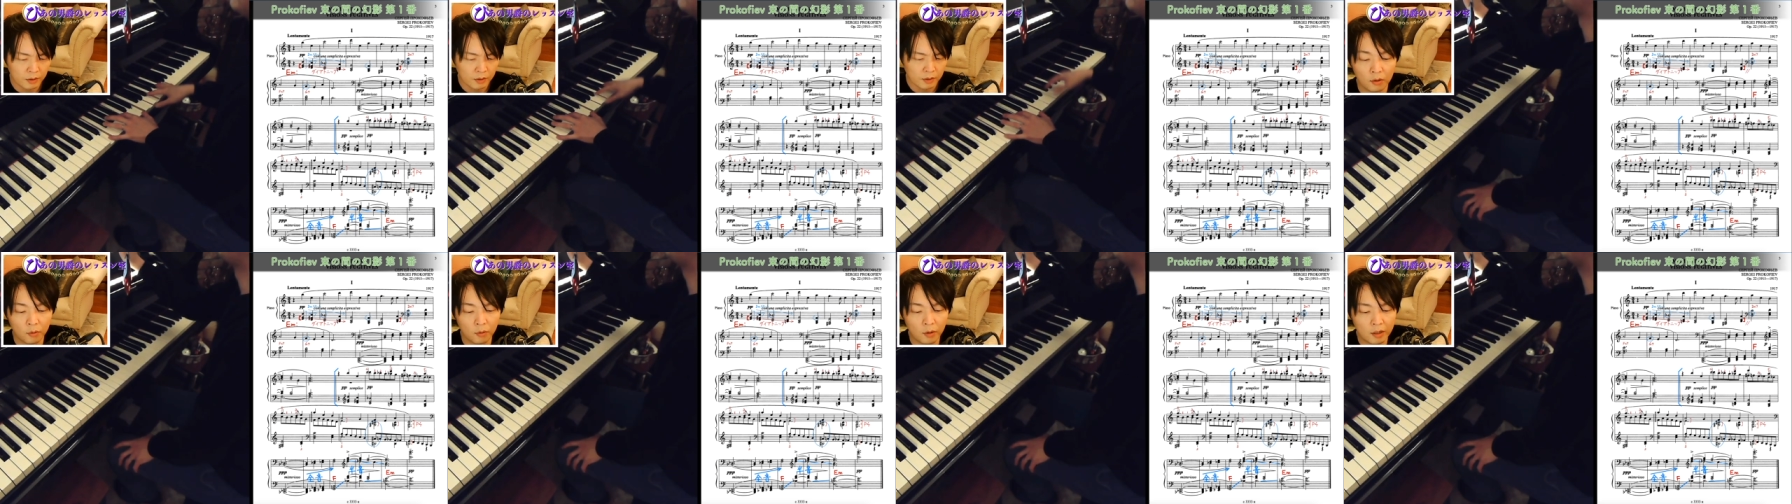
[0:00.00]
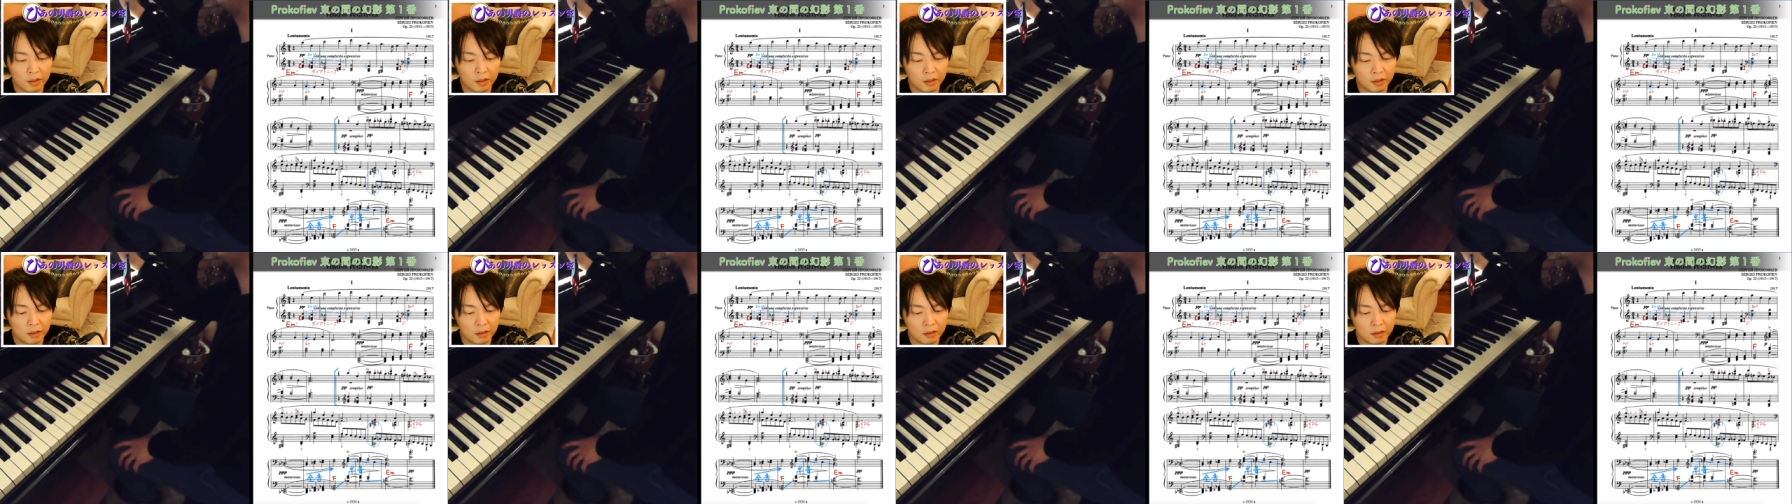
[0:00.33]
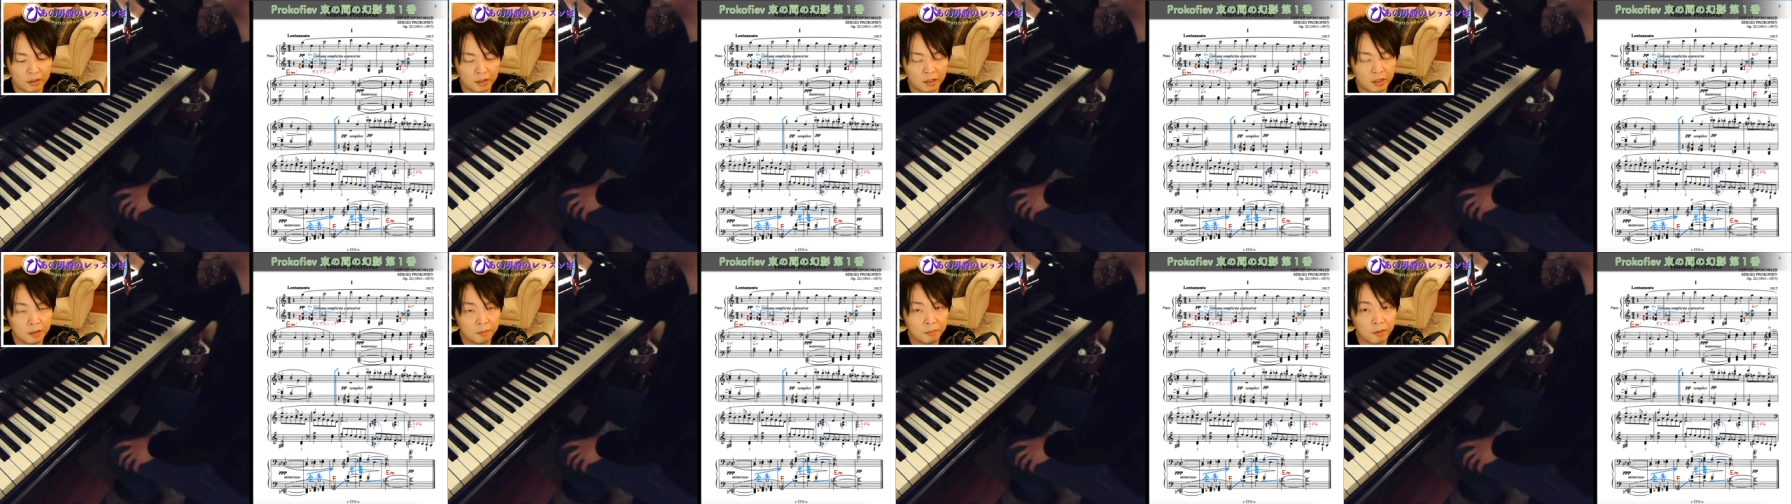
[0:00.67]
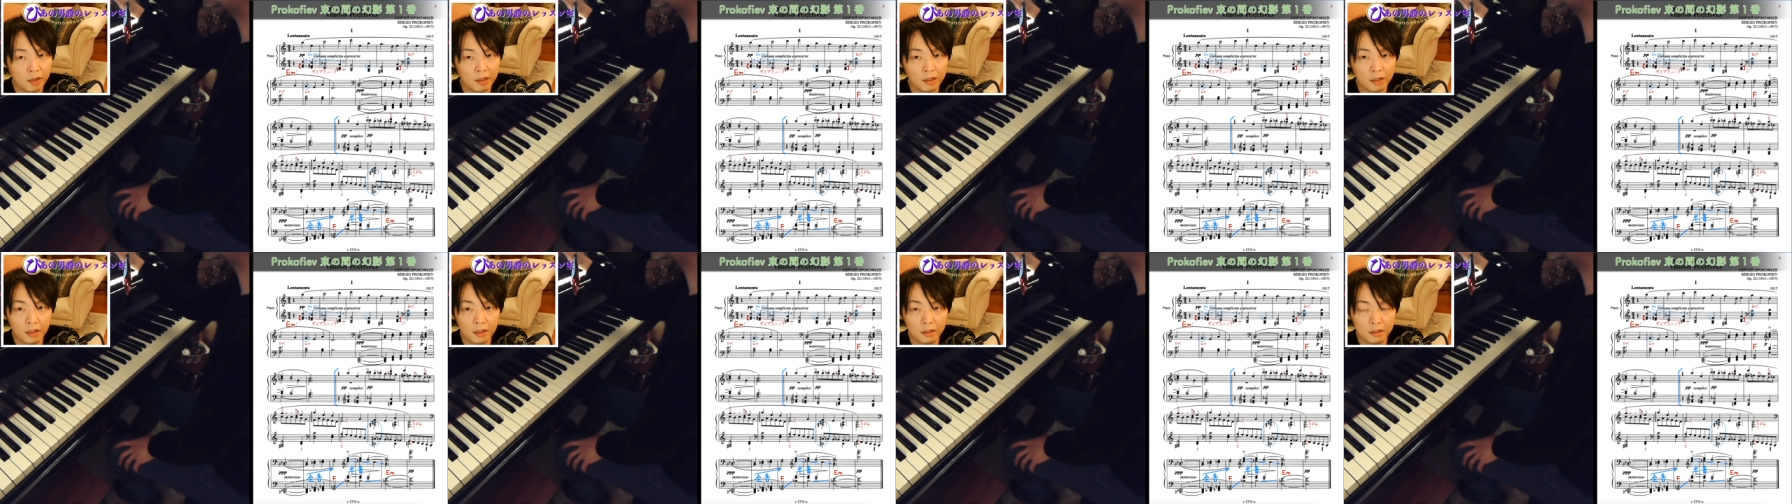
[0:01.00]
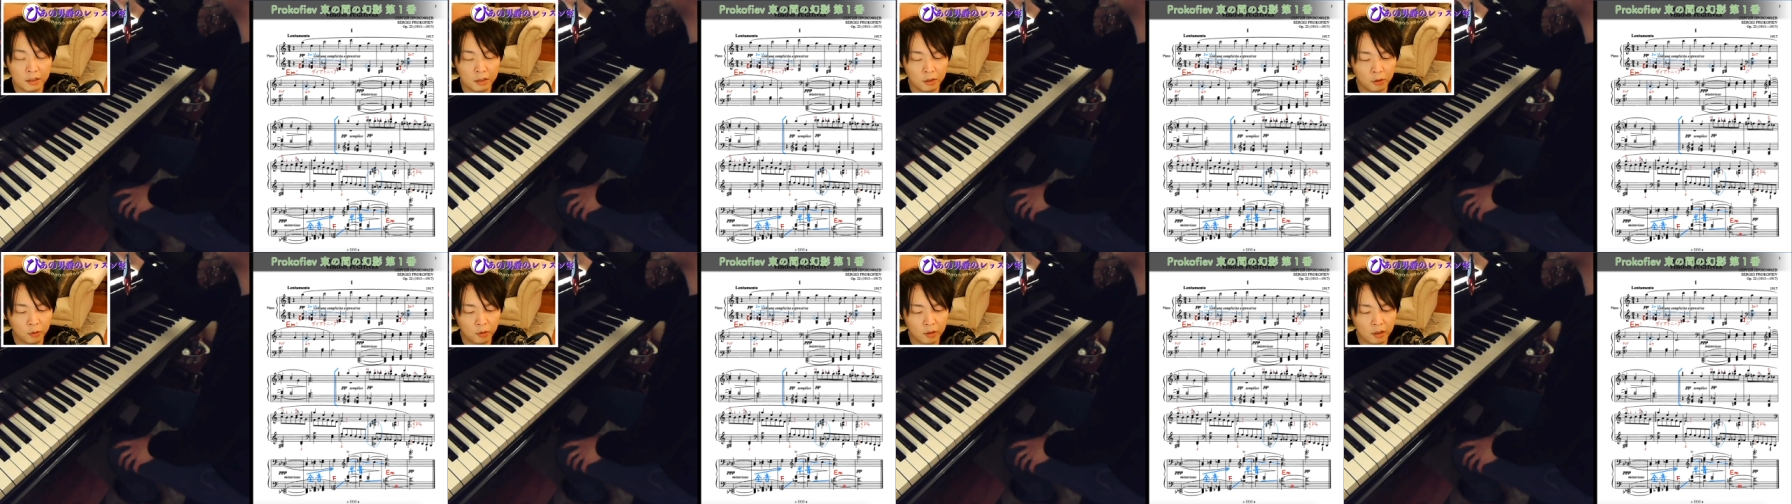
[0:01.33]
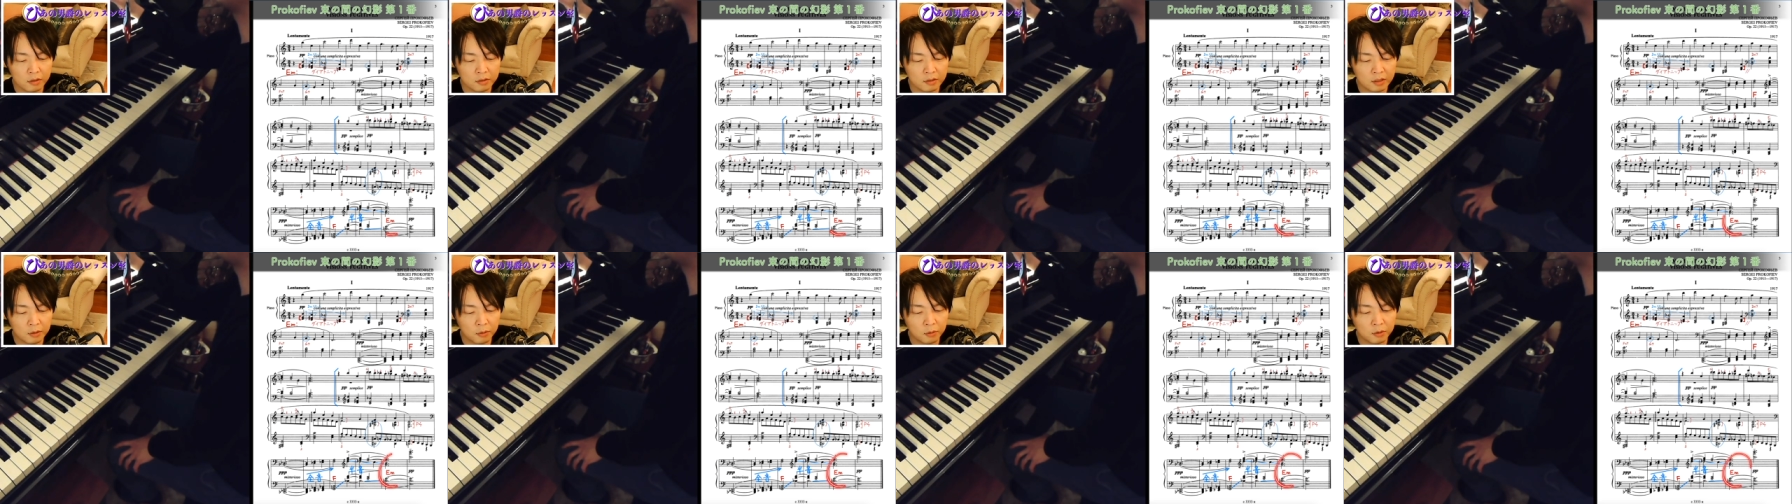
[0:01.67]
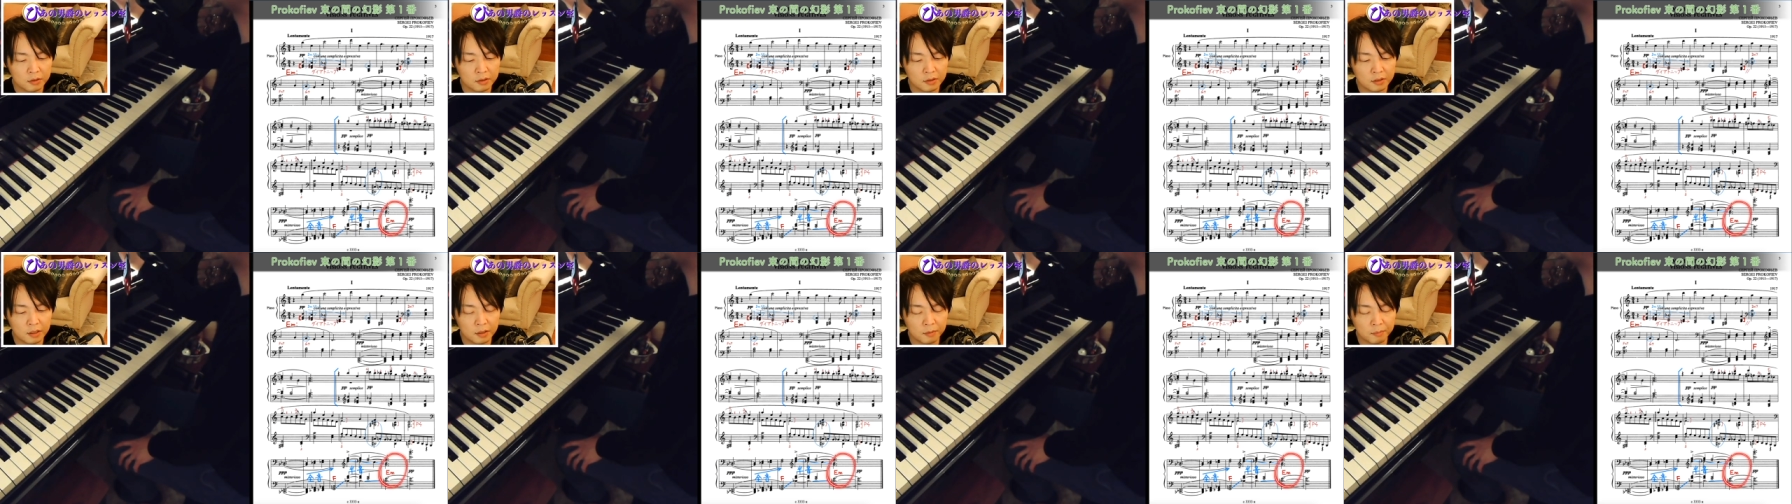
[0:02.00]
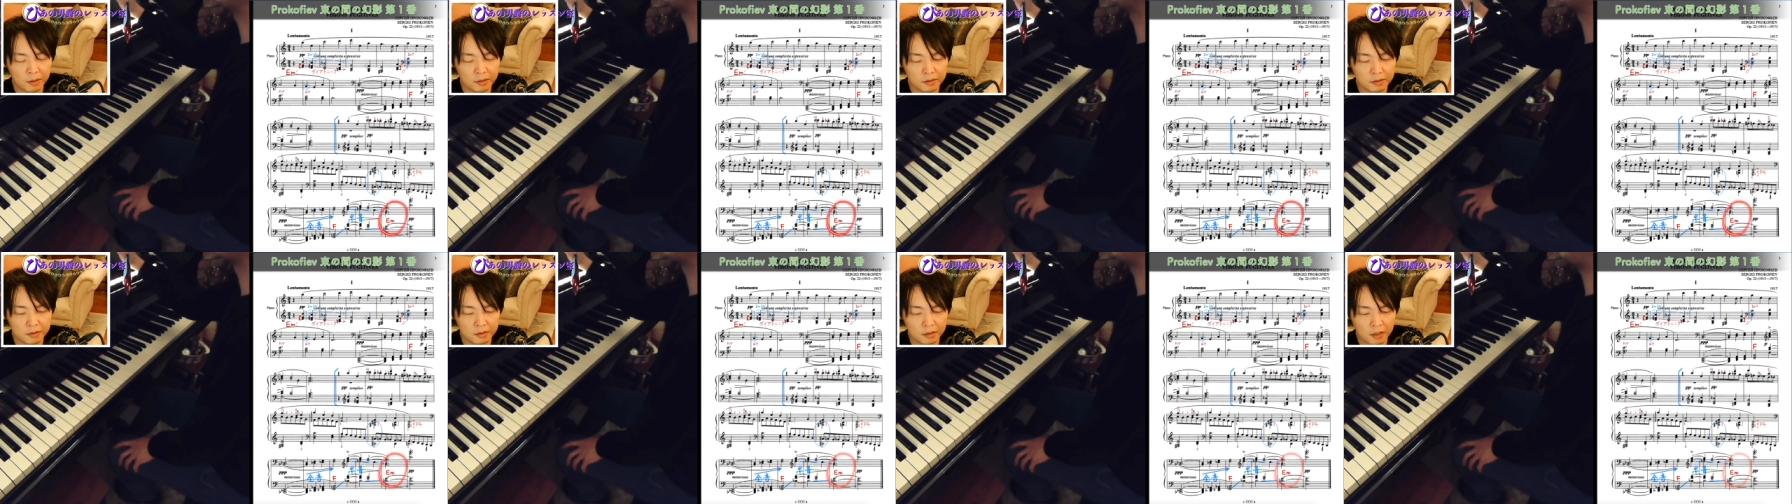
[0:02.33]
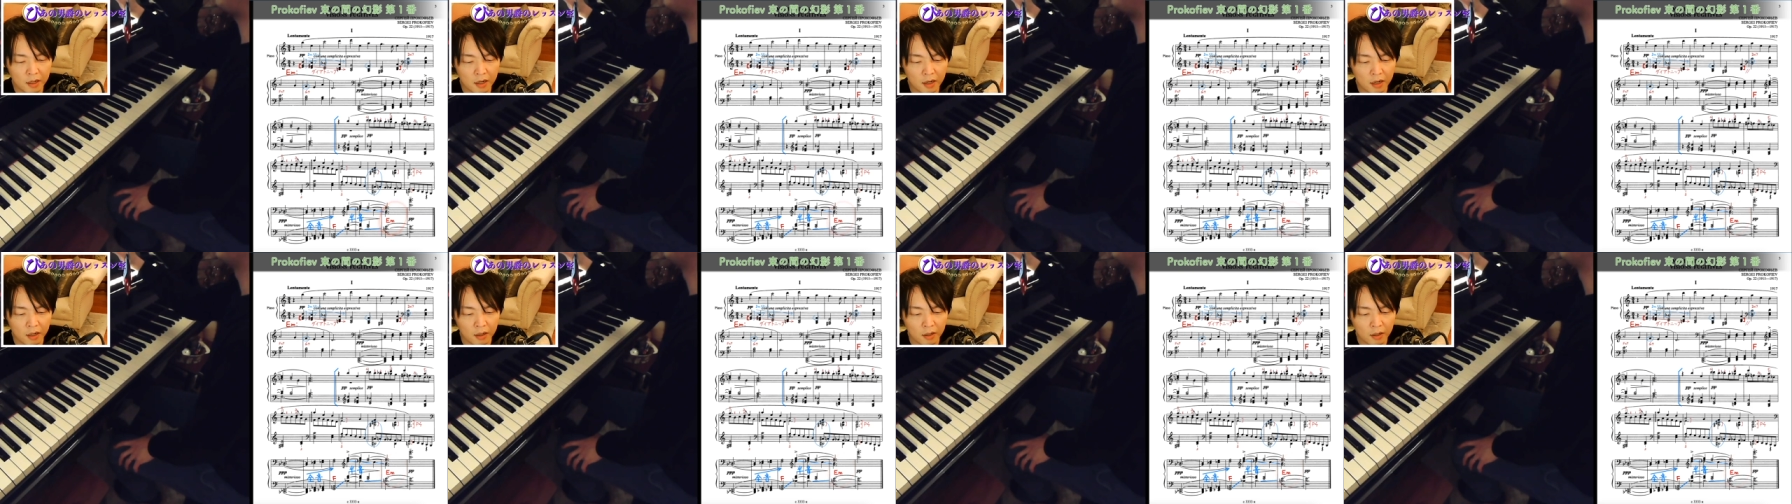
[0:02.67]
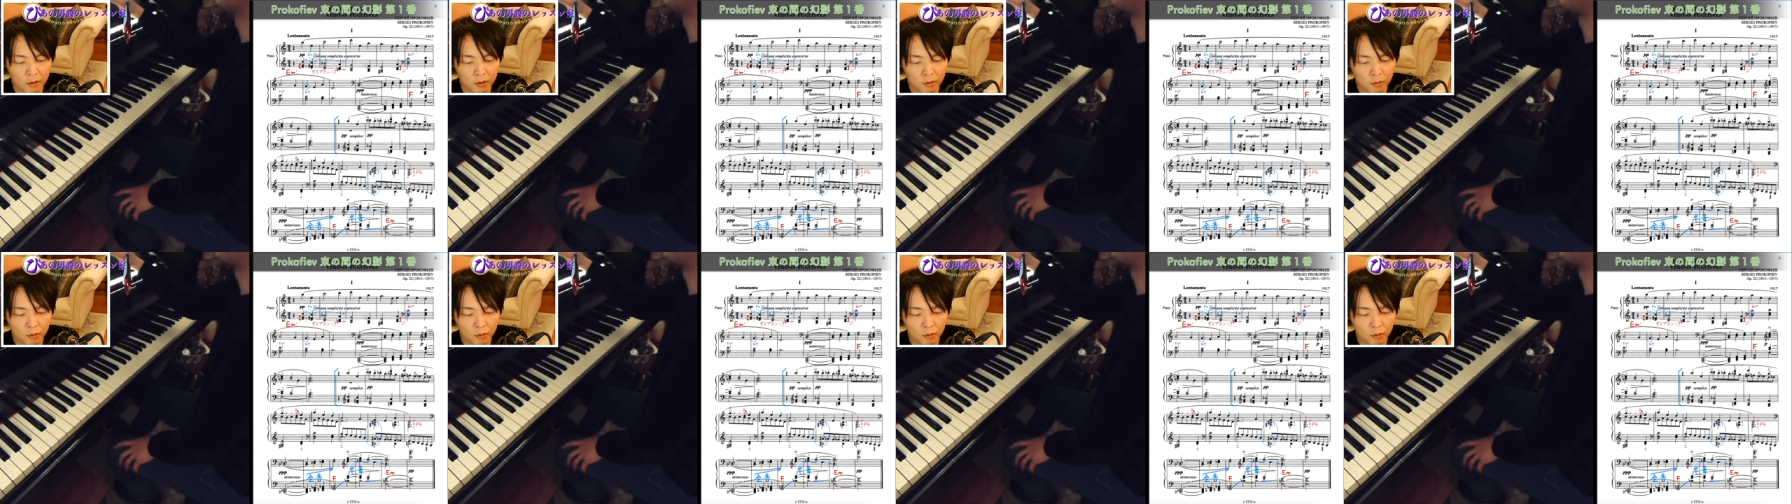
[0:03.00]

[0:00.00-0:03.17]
終わり、Em にようやくたどり着きますが、